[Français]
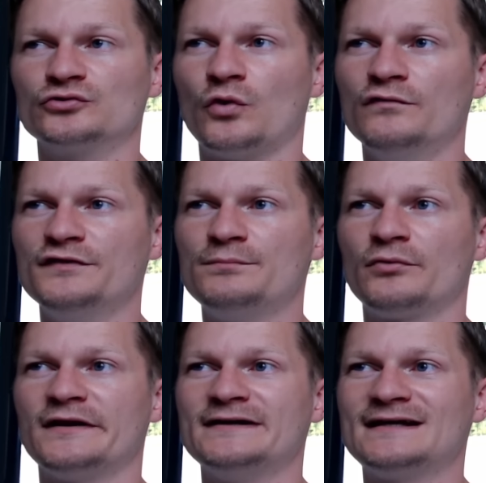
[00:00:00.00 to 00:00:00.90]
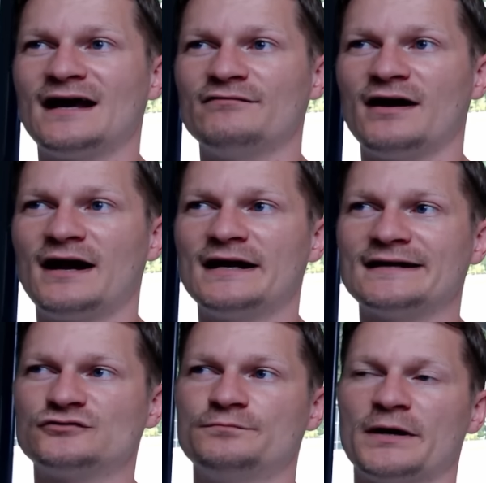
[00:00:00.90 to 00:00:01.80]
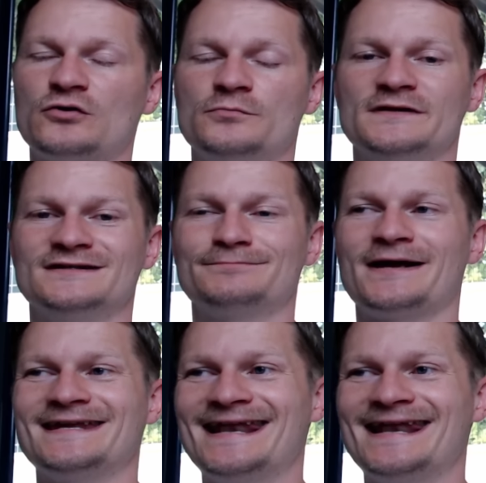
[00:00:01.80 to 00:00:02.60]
trophées pour Dani Carvajal, la Super Coupe d'Espagne,